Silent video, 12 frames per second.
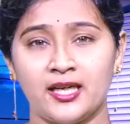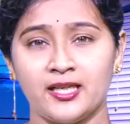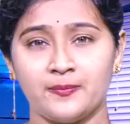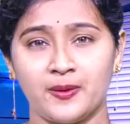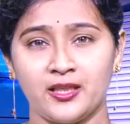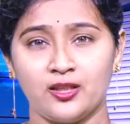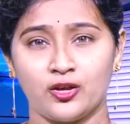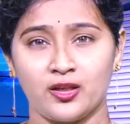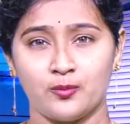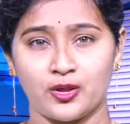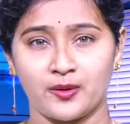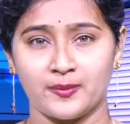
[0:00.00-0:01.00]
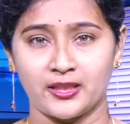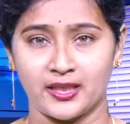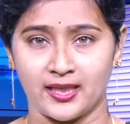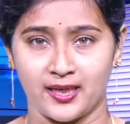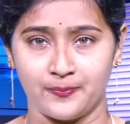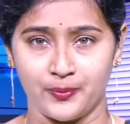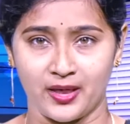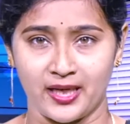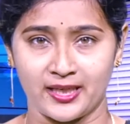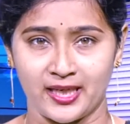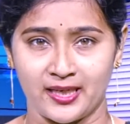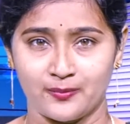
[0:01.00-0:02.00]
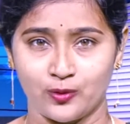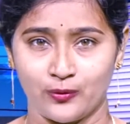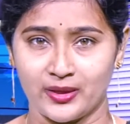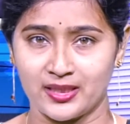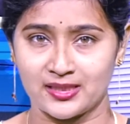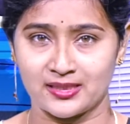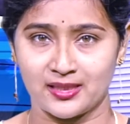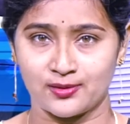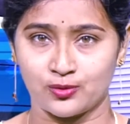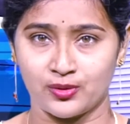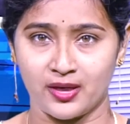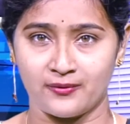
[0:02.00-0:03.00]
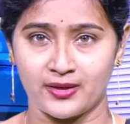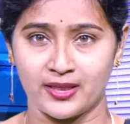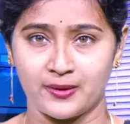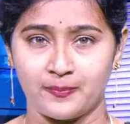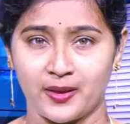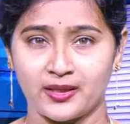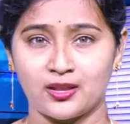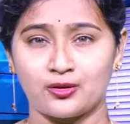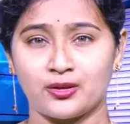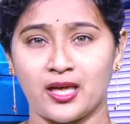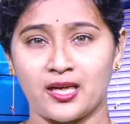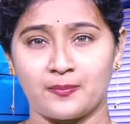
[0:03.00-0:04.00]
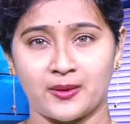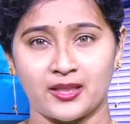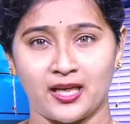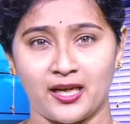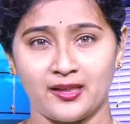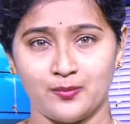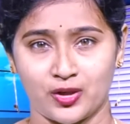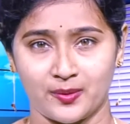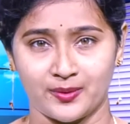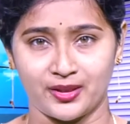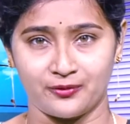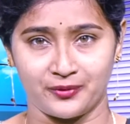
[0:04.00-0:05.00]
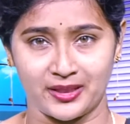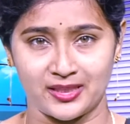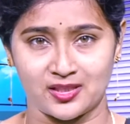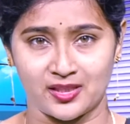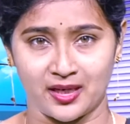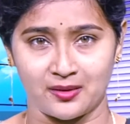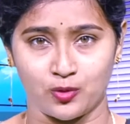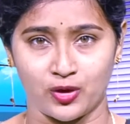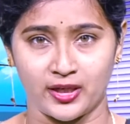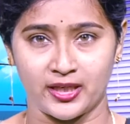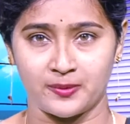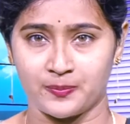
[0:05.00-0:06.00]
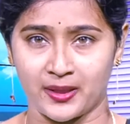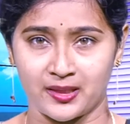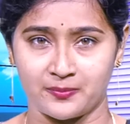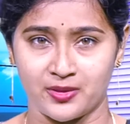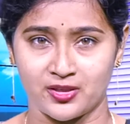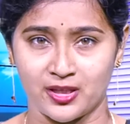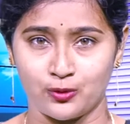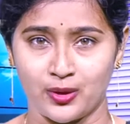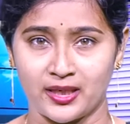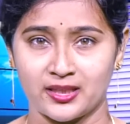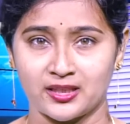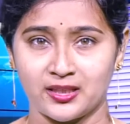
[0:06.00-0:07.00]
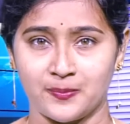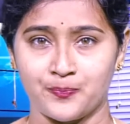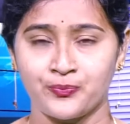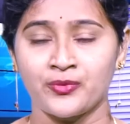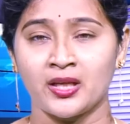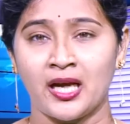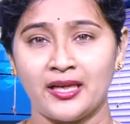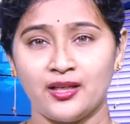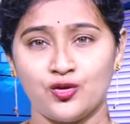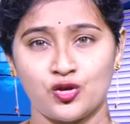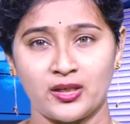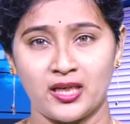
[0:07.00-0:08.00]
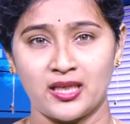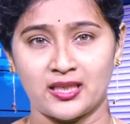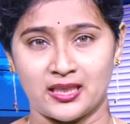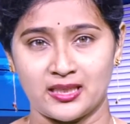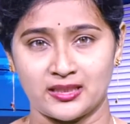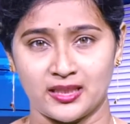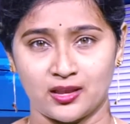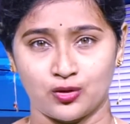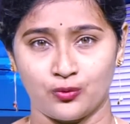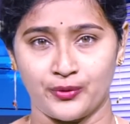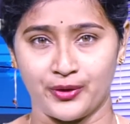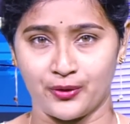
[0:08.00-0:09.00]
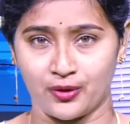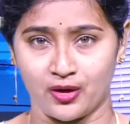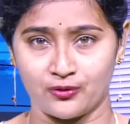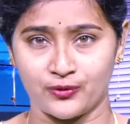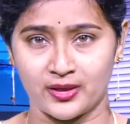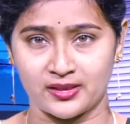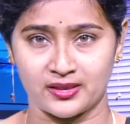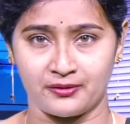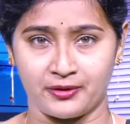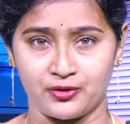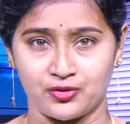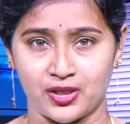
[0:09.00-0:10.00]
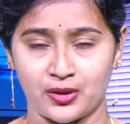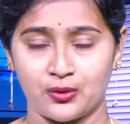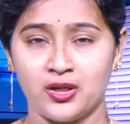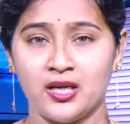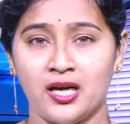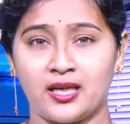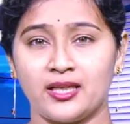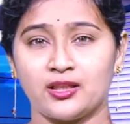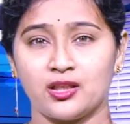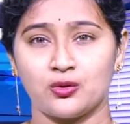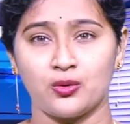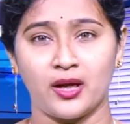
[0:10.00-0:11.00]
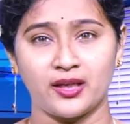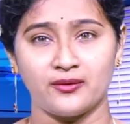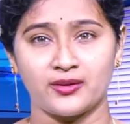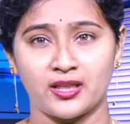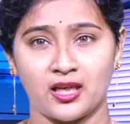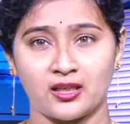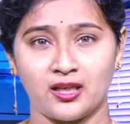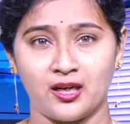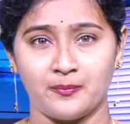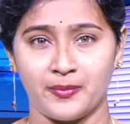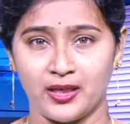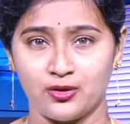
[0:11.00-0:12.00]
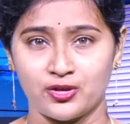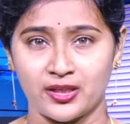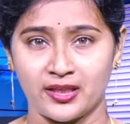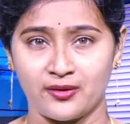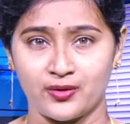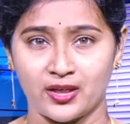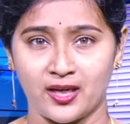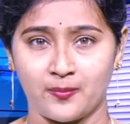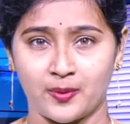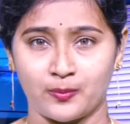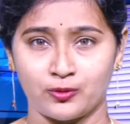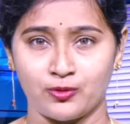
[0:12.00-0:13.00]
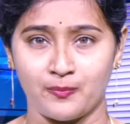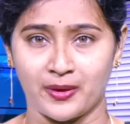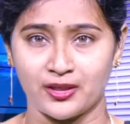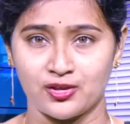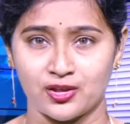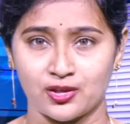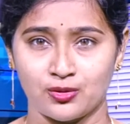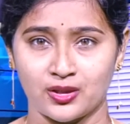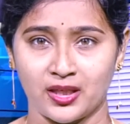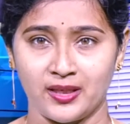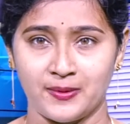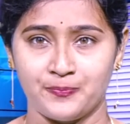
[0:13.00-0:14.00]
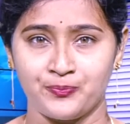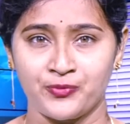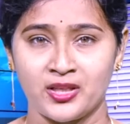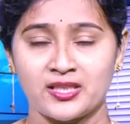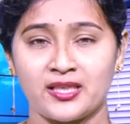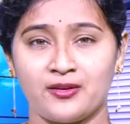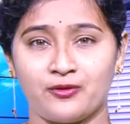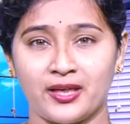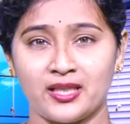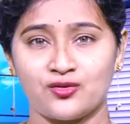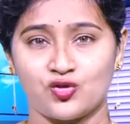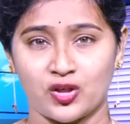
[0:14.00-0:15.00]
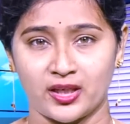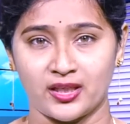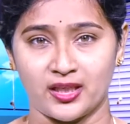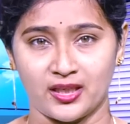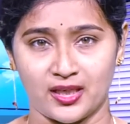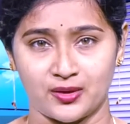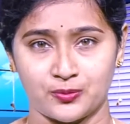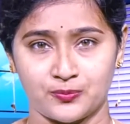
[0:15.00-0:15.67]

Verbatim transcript: తాడేపల్లిలోని ముఖ్యమంత్రి క్యాంపు కార్యాలయంలో వైఎస్ఆర్ సున్నా వడ్డీ పంట రుణాల పథకాన్ని ముఖ్యమంత్రి వైఎస్ జగన్మోహన్ రెడ్డి ప్రారంభించారు అనంతరం అన్ని జిల్లాల కలెక్టర్లతో వీడియో కాన్ఫరెన్స్ నిర్వహించారు రైతులకు అన్ని విధాలుగా మేలు జరిగే విధంగా ప్రభుత్వం పనిచేస్తోందని సీఎం వైఎస్ జగన్ అన్నారు